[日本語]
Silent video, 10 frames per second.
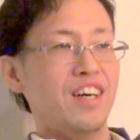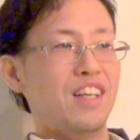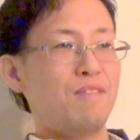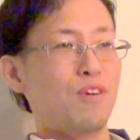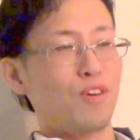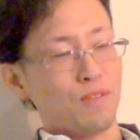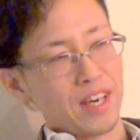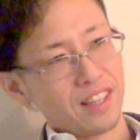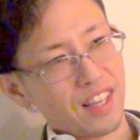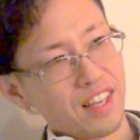でもご
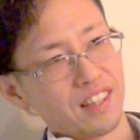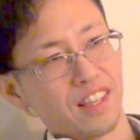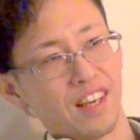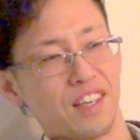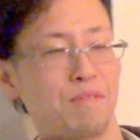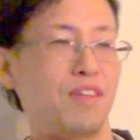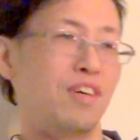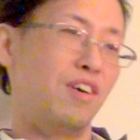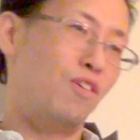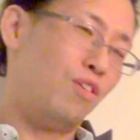めんねって君の
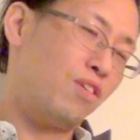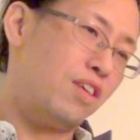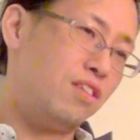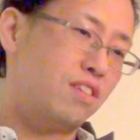心傷